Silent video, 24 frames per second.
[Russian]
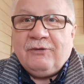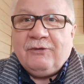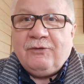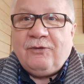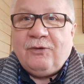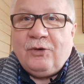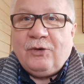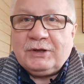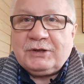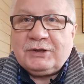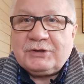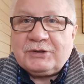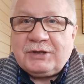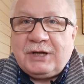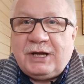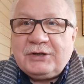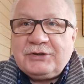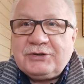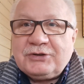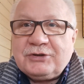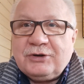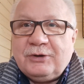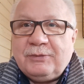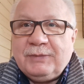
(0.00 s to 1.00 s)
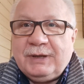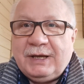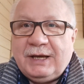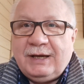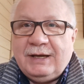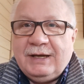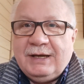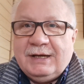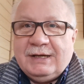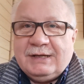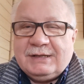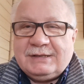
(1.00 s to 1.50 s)
Вот о чем
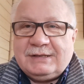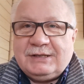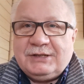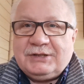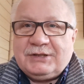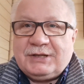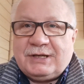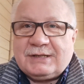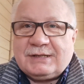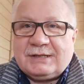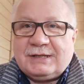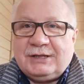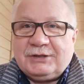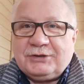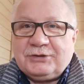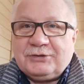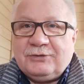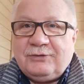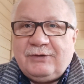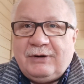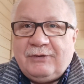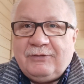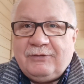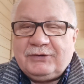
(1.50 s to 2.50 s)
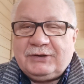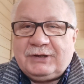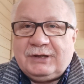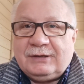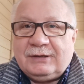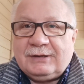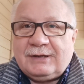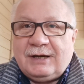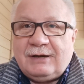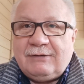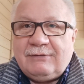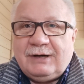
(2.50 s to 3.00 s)
я сейчас хочу вам
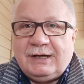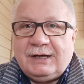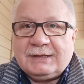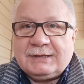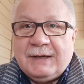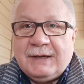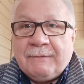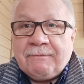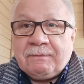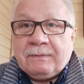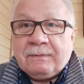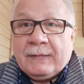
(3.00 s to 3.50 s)
втолковать.